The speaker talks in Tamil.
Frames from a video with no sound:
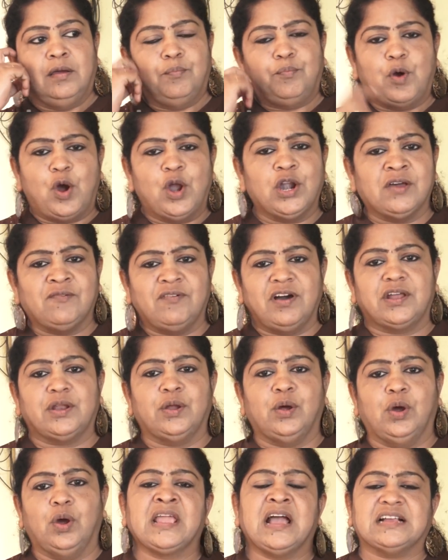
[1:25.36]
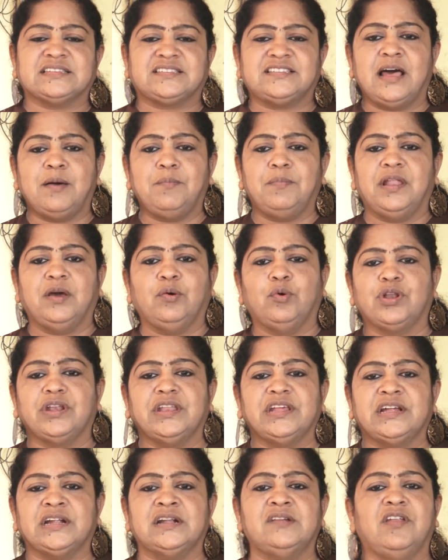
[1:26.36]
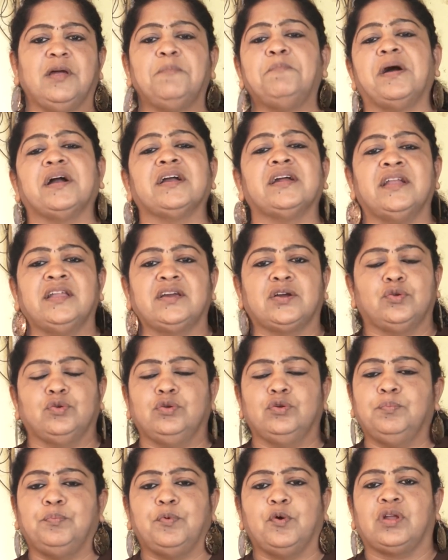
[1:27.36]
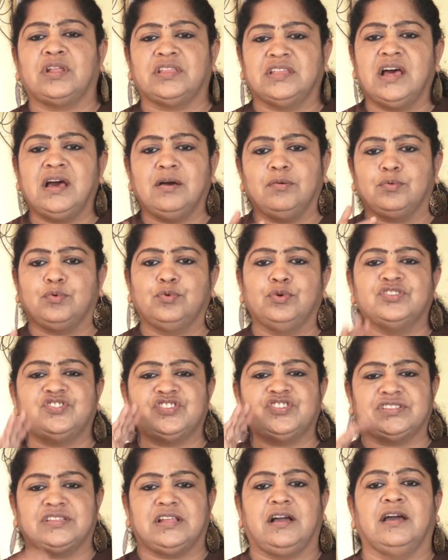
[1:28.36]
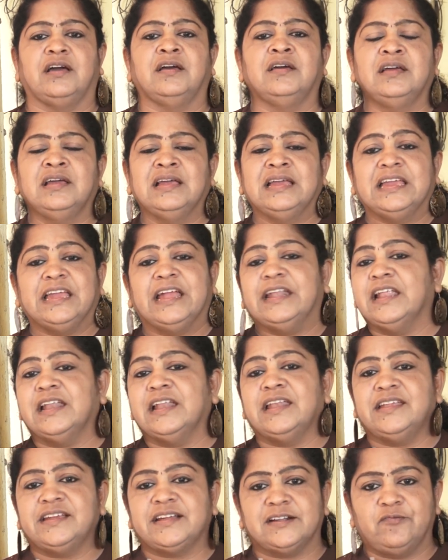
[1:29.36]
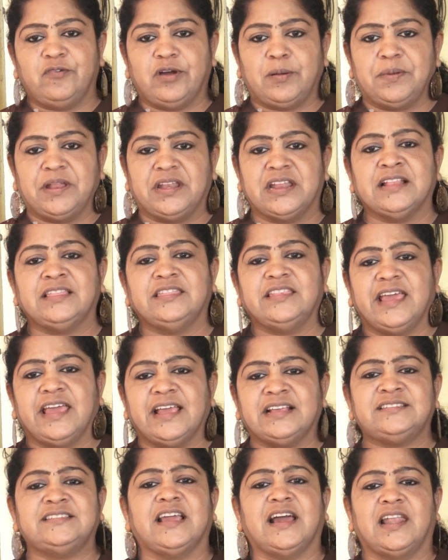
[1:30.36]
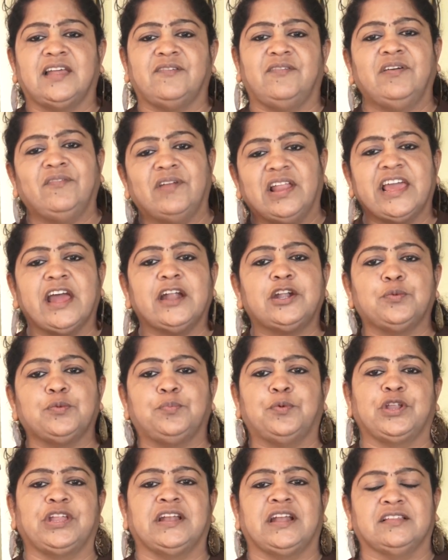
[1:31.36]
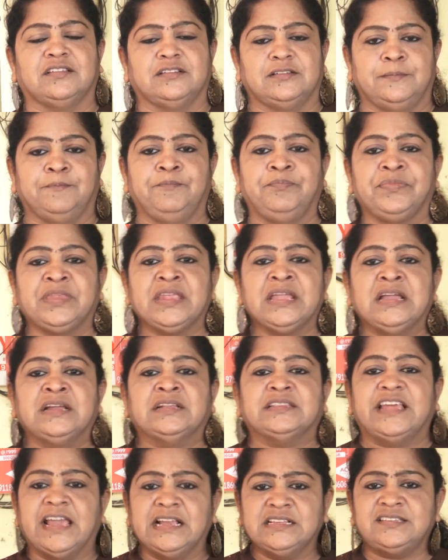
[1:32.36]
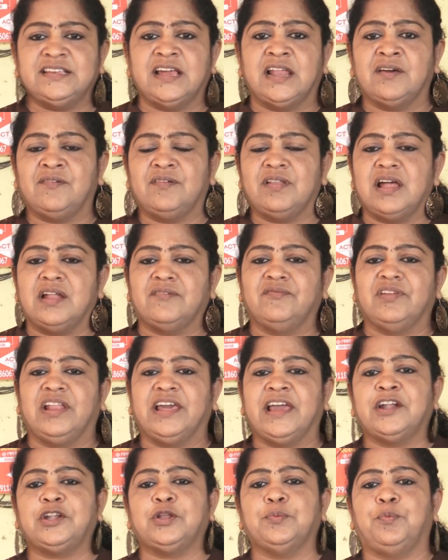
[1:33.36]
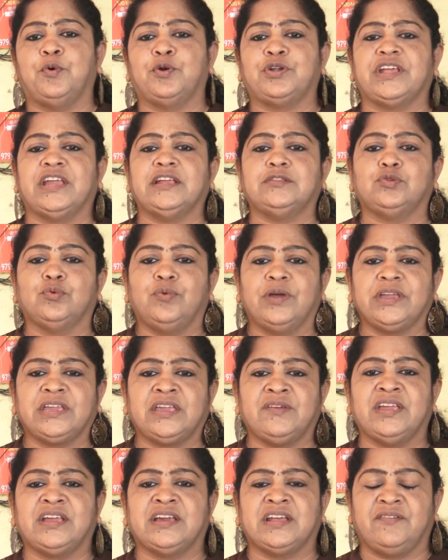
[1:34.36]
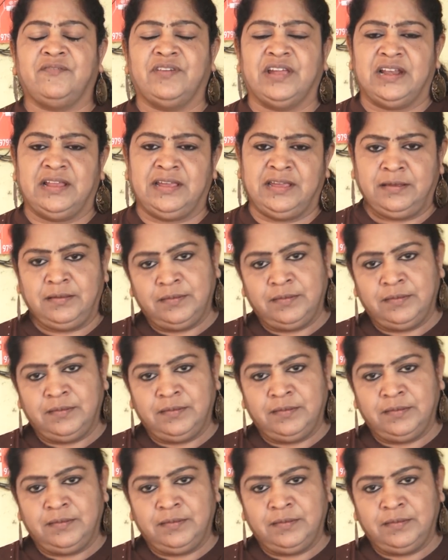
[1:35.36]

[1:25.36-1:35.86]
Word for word: போன வாரம் அஸ்ஸாமில் ஒரு நிகழ்வில் பங்கெடுக்கணும்னு போகிறதா குறிச்சிருந்தாங்க என்ன நிகழ்வு அப்படின்னா தேசிய அளவில் விளையாட்டு போட்டி நடந்தது தேசிய அளவில் விளையாட்டு போட்டி துவக்கி வைக்கிற வேலை